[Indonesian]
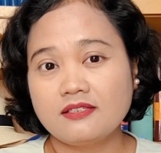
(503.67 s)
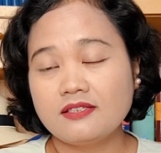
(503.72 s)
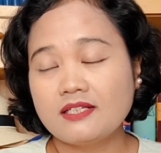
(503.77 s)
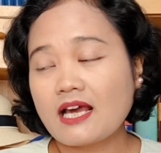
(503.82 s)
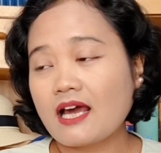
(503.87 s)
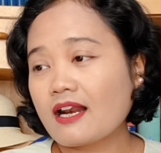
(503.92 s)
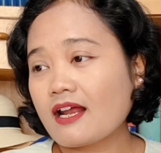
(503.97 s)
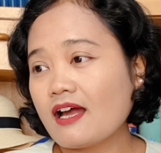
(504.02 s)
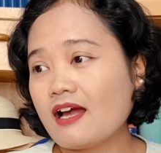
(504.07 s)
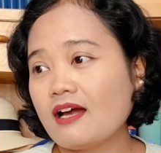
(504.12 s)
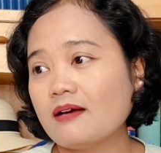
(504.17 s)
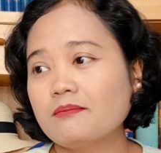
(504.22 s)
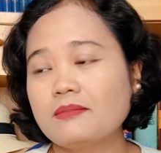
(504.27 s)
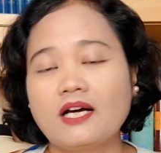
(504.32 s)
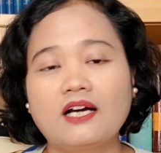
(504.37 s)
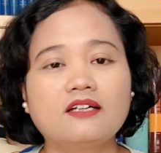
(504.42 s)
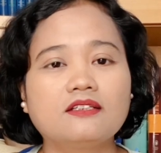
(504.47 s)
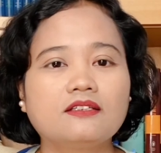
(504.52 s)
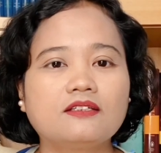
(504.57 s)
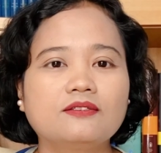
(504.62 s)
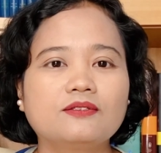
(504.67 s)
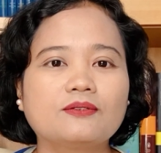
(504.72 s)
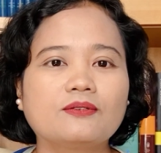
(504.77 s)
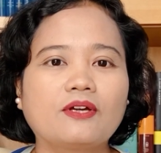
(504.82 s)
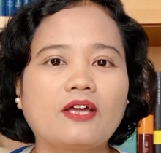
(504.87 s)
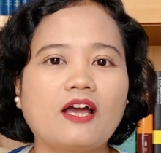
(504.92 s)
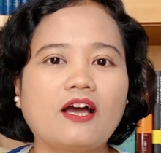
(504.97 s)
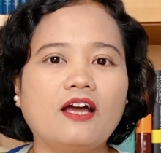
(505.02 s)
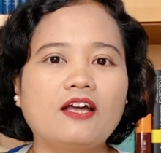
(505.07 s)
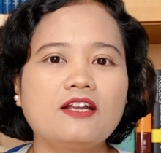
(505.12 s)
jarang banget
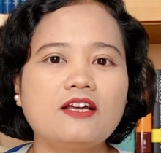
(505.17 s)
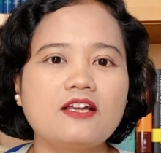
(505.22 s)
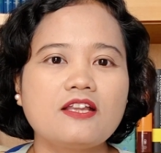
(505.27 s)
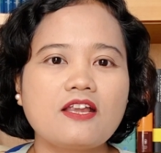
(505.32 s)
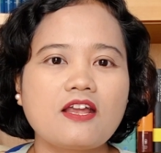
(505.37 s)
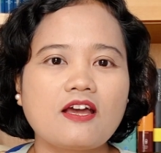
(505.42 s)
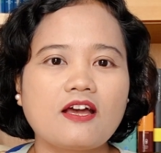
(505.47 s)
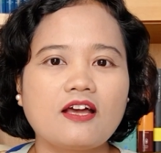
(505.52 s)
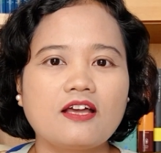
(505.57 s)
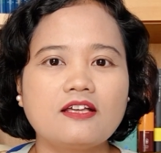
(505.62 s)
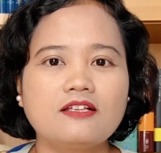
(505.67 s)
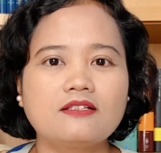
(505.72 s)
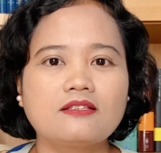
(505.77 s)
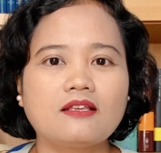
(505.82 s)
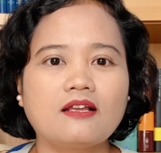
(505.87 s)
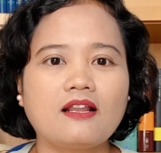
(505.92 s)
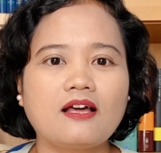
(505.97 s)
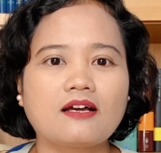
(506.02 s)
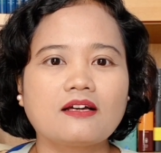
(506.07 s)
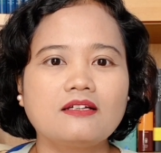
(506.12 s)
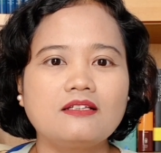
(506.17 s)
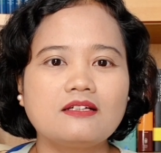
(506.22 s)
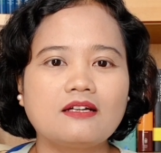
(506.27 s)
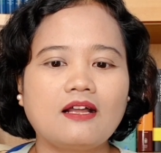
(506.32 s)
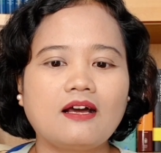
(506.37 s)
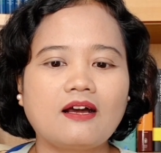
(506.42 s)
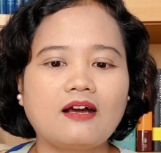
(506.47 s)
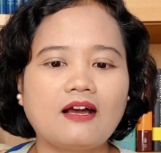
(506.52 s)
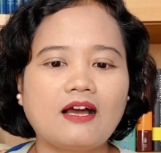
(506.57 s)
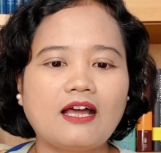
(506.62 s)
gitu yang adanya istilah
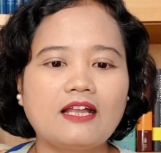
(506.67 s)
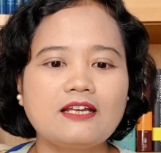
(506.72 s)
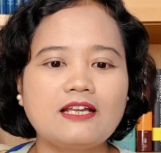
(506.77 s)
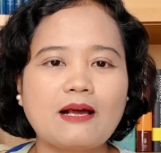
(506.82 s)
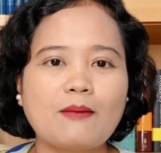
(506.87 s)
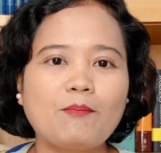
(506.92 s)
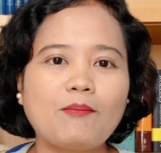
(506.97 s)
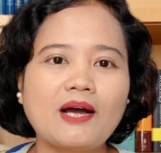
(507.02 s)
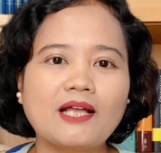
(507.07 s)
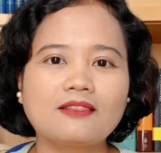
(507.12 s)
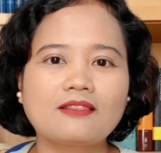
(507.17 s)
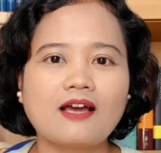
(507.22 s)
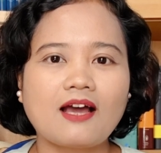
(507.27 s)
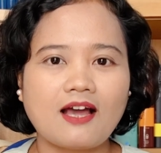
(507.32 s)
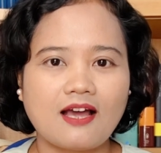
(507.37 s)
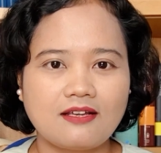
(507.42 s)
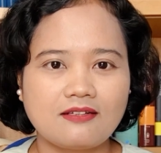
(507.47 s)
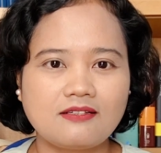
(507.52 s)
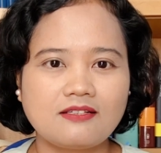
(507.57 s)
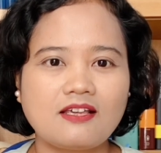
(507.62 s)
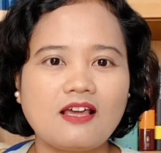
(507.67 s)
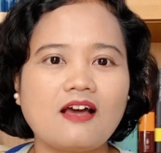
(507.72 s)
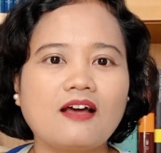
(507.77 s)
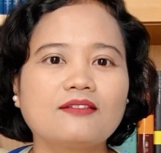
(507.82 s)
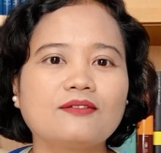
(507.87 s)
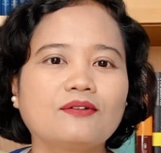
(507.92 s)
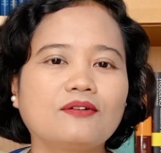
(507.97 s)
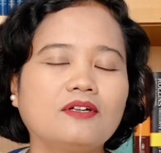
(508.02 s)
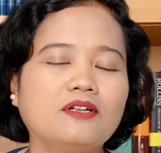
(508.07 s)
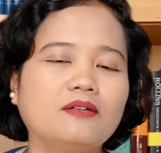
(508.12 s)
kecelakaan yang patah asi ya,
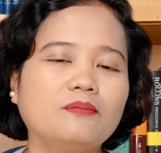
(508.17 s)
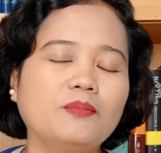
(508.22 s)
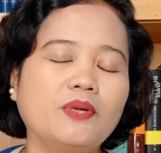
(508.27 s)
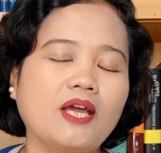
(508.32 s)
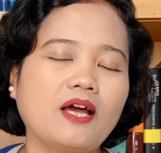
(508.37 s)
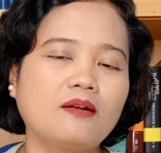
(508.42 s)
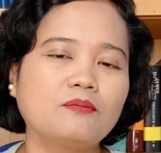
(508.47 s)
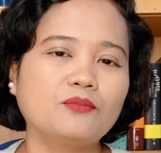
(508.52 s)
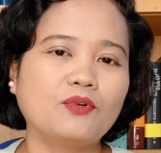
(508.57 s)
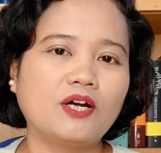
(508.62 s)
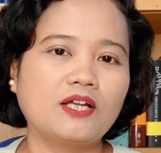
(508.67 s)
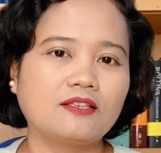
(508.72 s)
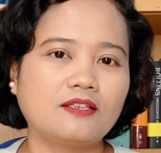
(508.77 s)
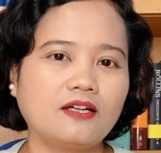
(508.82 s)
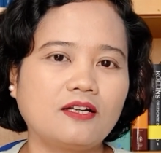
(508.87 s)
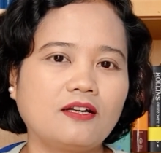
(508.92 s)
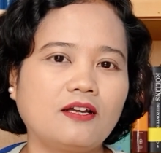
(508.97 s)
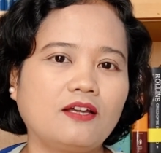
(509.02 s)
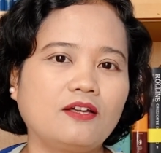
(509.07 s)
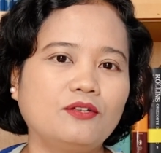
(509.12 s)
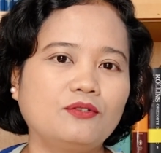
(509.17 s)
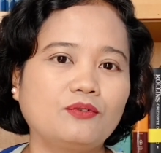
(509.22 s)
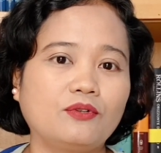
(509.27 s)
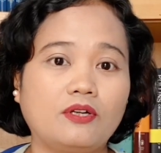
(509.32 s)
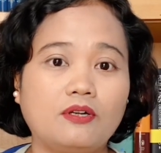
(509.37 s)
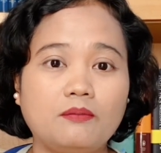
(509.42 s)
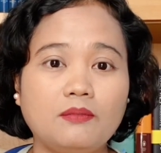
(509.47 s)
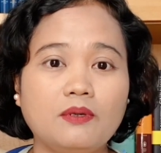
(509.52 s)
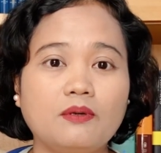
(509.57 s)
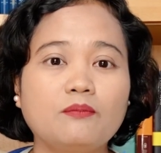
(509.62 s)
atau kelebihan muatan kayak gitu
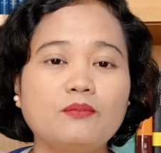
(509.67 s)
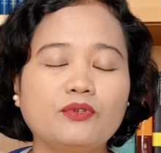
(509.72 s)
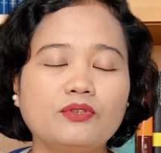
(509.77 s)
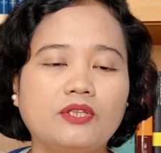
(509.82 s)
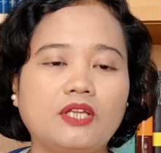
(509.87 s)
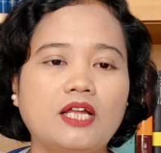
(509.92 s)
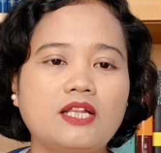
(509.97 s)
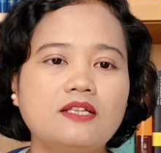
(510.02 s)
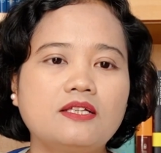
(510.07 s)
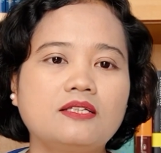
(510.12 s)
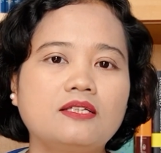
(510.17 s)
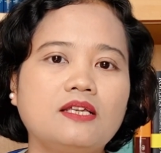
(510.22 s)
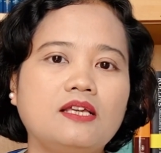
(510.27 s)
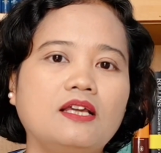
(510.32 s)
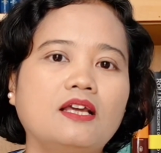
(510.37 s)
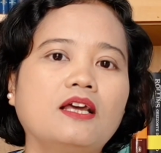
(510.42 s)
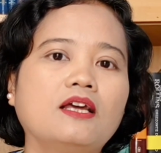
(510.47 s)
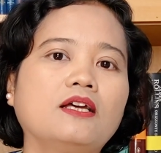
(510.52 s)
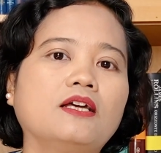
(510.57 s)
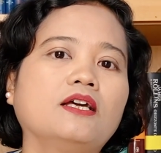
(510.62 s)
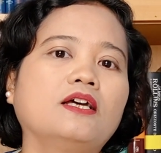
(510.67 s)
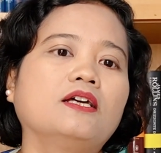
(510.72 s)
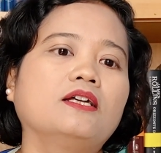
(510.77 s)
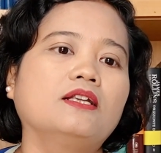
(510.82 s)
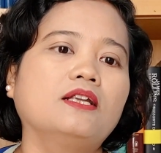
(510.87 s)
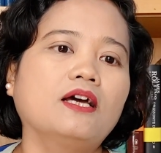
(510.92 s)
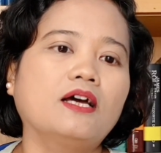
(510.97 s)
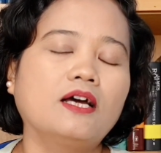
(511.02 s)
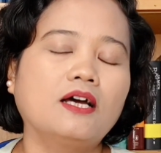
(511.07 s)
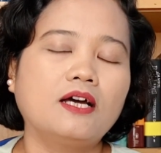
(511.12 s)
karena memang potensi
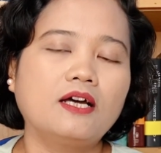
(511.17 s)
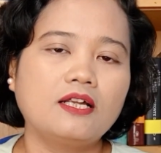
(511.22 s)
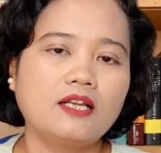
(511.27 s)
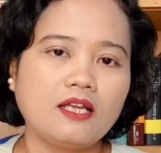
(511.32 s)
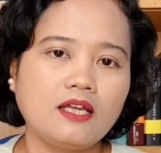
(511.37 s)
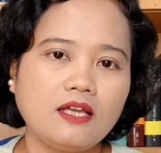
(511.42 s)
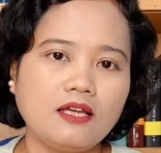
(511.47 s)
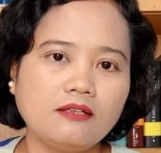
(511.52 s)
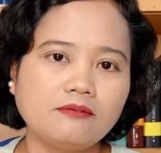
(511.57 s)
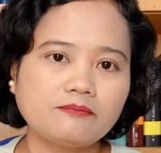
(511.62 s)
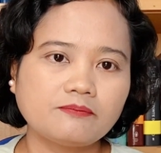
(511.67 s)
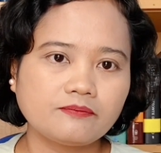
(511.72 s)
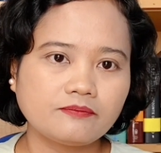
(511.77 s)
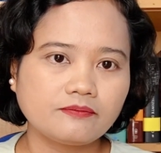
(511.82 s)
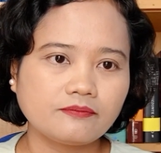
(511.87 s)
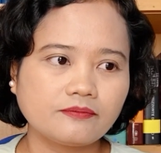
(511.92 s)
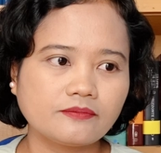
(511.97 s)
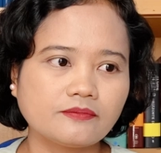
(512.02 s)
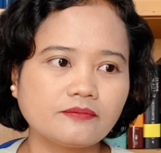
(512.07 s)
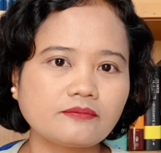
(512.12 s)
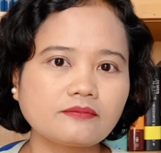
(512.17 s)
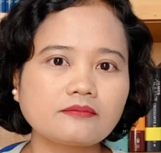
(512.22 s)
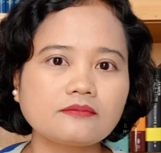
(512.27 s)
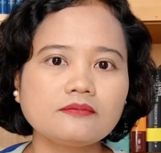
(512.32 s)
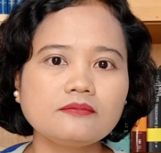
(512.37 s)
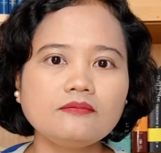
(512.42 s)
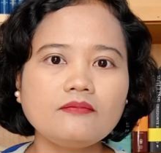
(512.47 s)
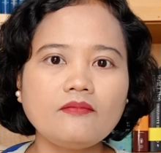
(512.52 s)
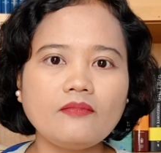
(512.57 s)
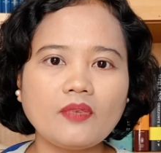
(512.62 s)
dari
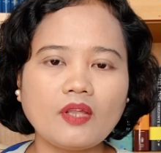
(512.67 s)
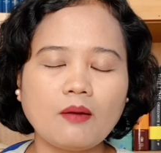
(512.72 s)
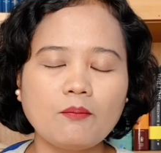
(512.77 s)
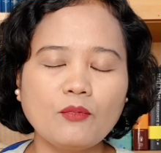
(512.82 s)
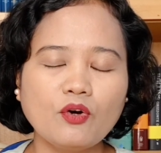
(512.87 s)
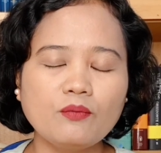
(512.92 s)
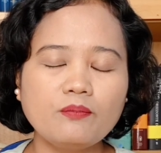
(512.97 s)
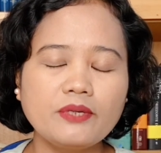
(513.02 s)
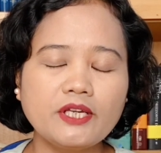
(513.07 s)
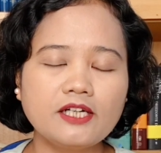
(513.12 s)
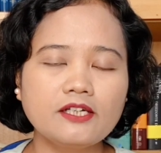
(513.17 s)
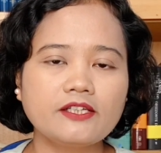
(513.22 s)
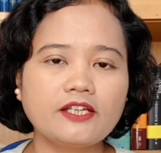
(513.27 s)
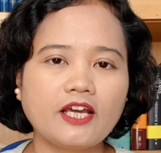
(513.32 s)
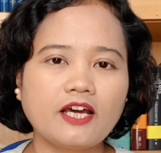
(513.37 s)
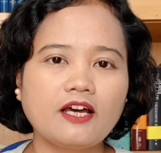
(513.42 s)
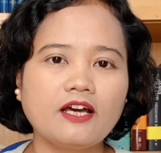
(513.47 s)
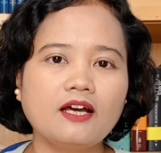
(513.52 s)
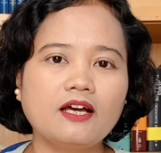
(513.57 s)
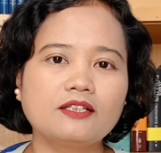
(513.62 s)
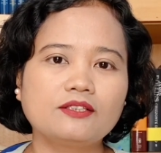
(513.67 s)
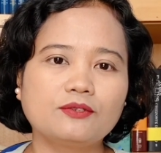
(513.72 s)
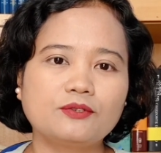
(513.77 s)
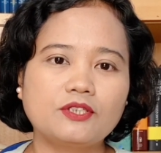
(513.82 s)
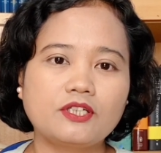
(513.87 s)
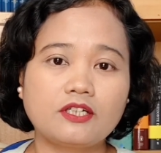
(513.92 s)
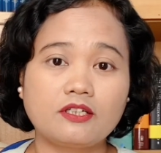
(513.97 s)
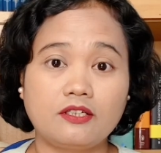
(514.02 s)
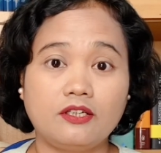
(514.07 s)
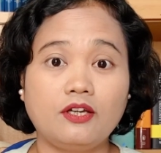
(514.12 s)
mobilnya atau
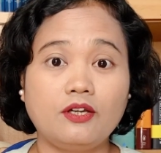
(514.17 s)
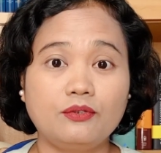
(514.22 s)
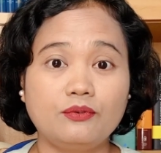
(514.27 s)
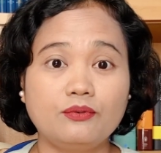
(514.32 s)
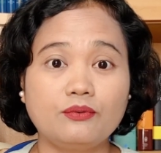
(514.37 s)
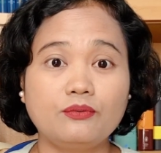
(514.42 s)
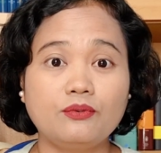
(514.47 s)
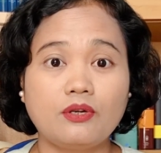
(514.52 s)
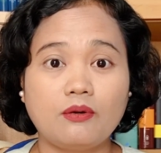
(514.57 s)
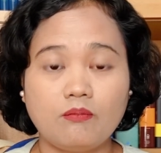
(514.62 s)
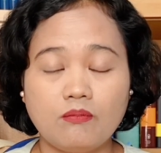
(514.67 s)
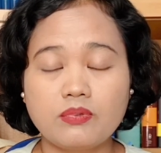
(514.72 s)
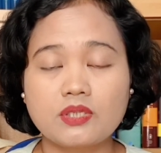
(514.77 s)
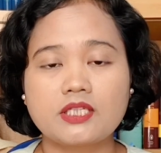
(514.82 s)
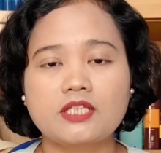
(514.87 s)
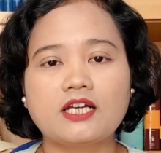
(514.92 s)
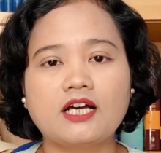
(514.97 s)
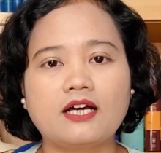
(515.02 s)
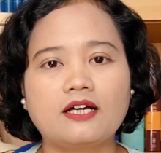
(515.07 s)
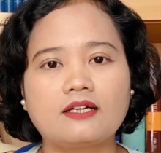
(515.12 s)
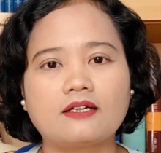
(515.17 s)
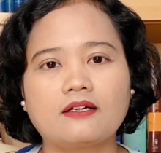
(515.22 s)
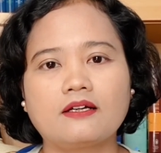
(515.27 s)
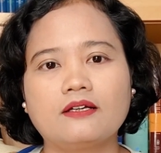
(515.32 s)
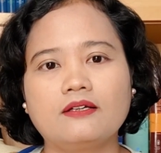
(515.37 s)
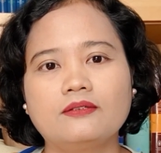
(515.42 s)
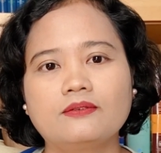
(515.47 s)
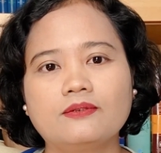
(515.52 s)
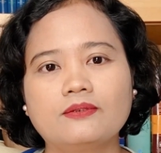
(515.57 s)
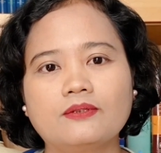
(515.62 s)
truknya itu udah besar
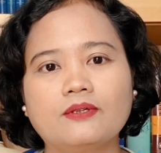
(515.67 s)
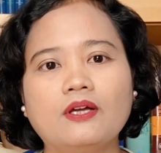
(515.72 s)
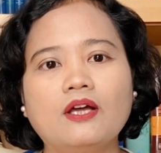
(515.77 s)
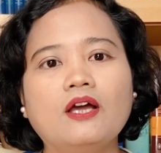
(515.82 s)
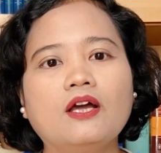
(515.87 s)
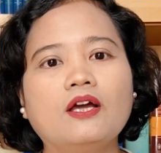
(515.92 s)
kayak gitu